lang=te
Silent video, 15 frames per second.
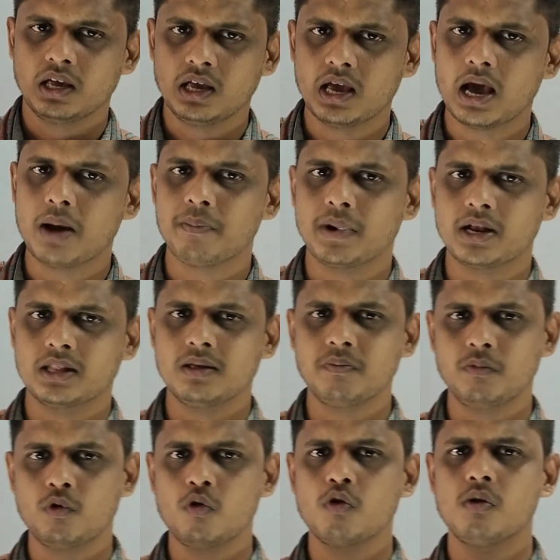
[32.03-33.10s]
ఈ యాప్ అనేది
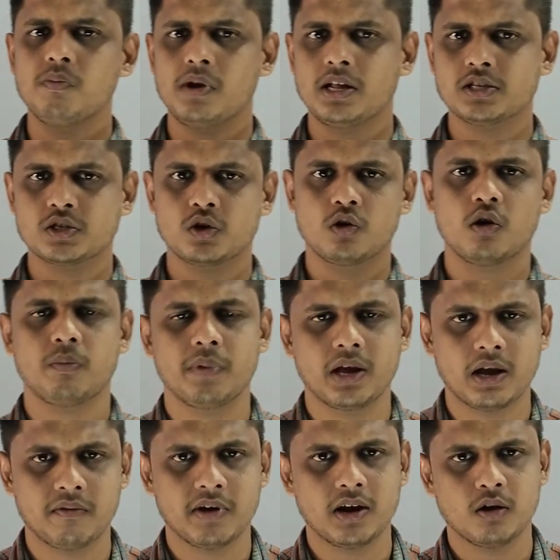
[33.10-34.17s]
గూగుల్ ప్లే స్టోర్లో మీకు
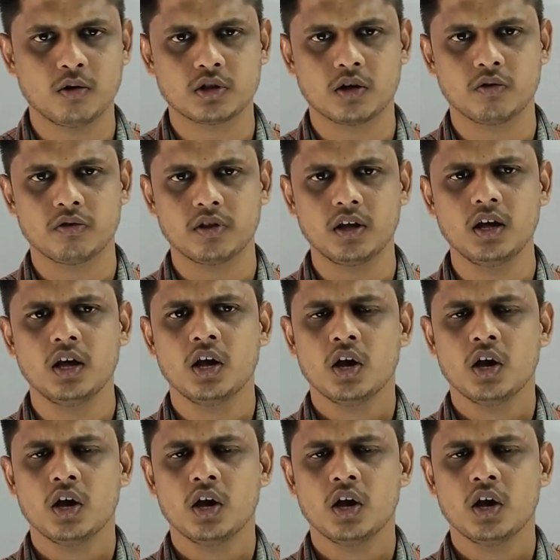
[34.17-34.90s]
అవైల్ అవుతూ ఉంది